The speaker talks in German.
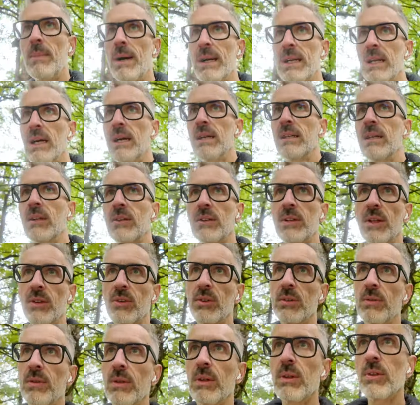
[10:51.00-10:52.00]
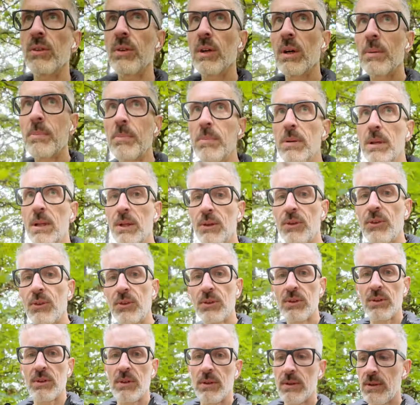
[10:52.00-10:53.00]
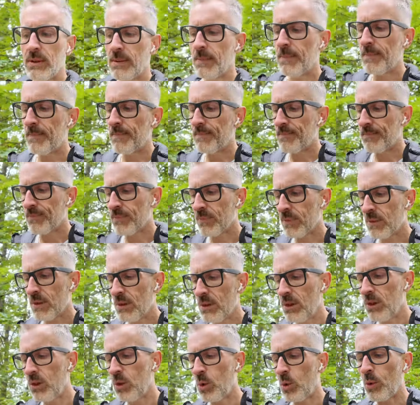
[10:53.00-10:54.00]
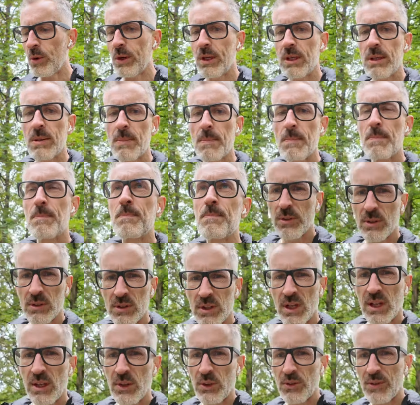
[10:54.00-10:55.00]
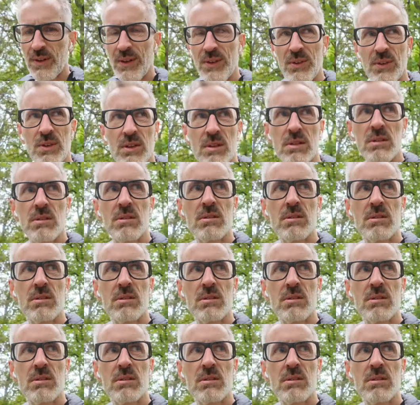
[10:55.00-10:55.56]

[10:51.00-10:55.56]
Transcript: In meiner Altersklasse, wie gesagt, Platz ähm, 9 von 23.